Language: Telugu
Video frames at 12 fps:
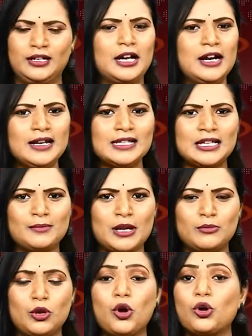గ్రహణ
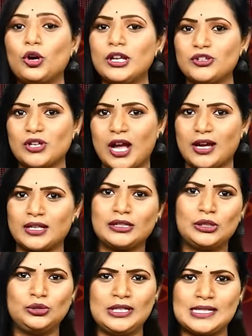సమయంలో కొన్ని
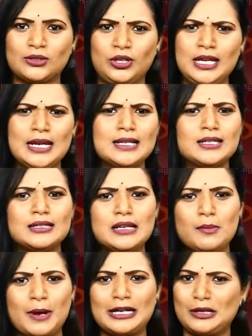జాగ్రత్తలు తీసుకుని
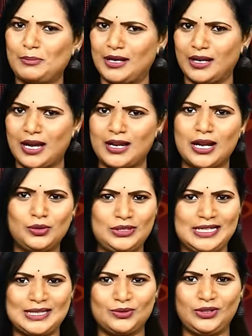చిన్నపాటి పరిహారాలు
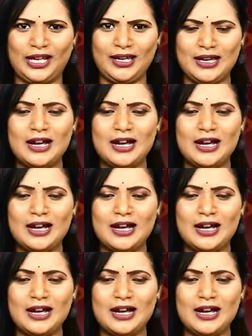తీసుకుంటే